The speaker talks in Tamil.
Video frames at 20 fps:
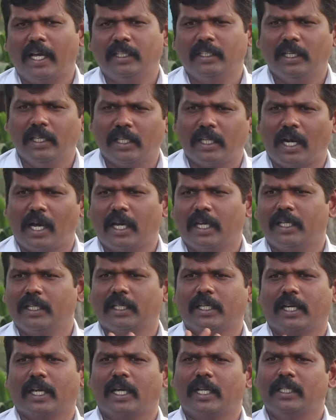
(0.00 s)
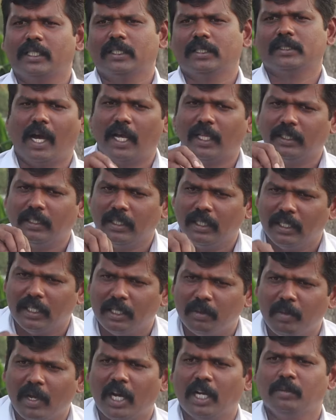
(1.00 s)
காந்தி எதிராக இருக்கிறாரு காந்தி
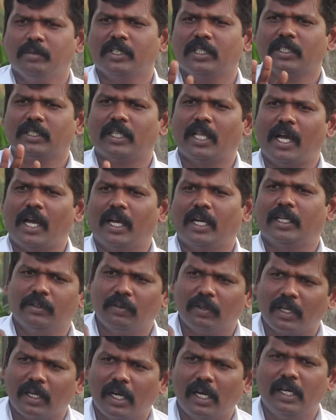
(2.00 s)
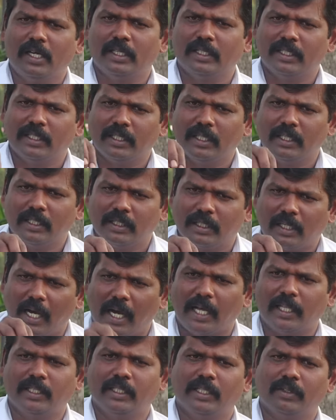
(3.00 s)
இனிமேலும் இருந்தா இவர்கள் இதை
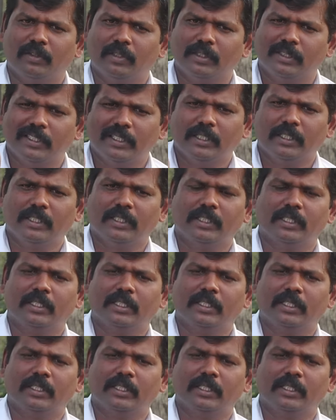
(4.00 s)
காந்தி வந்து